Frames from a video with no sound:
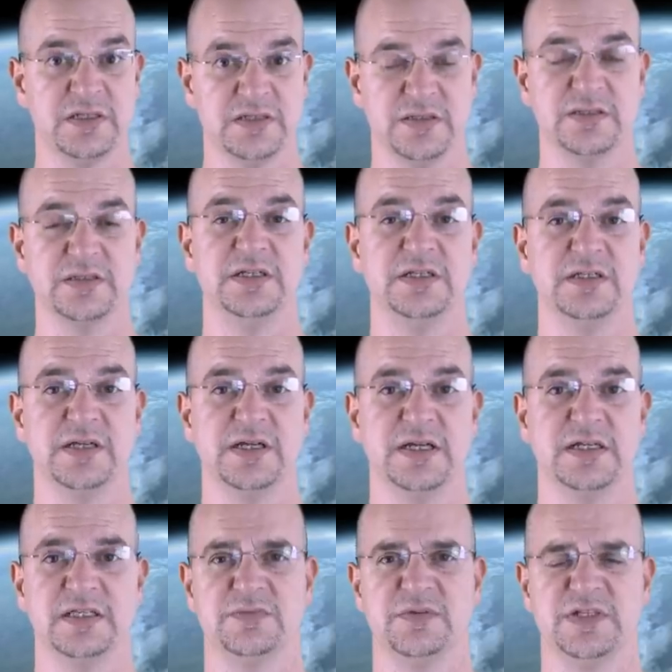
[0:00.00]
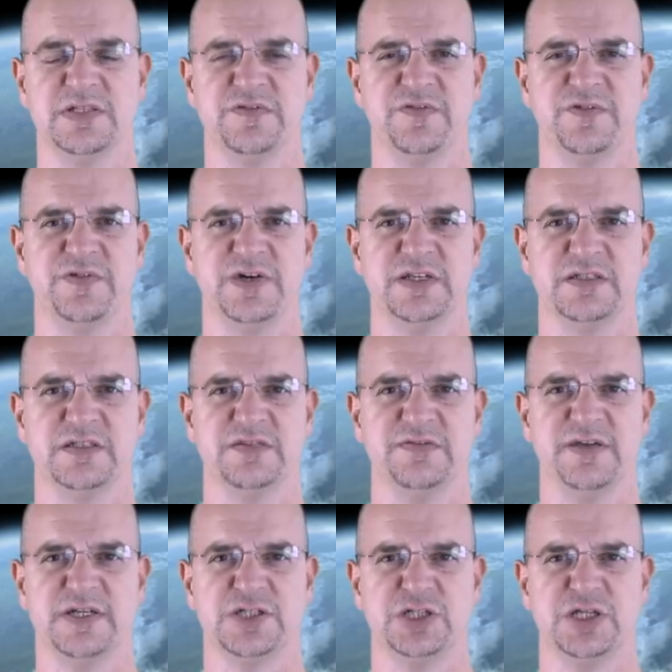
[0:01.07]
Das ist diese Grenzmasse von weißen
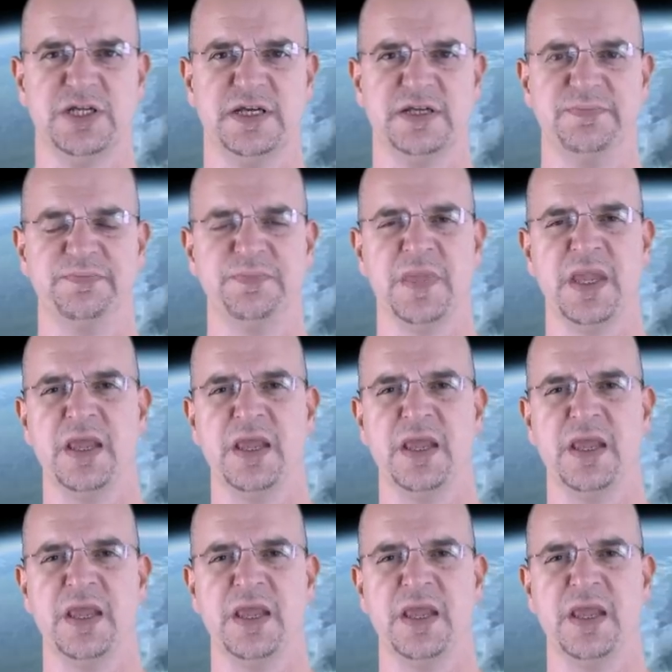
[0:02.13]
Zwergsternen.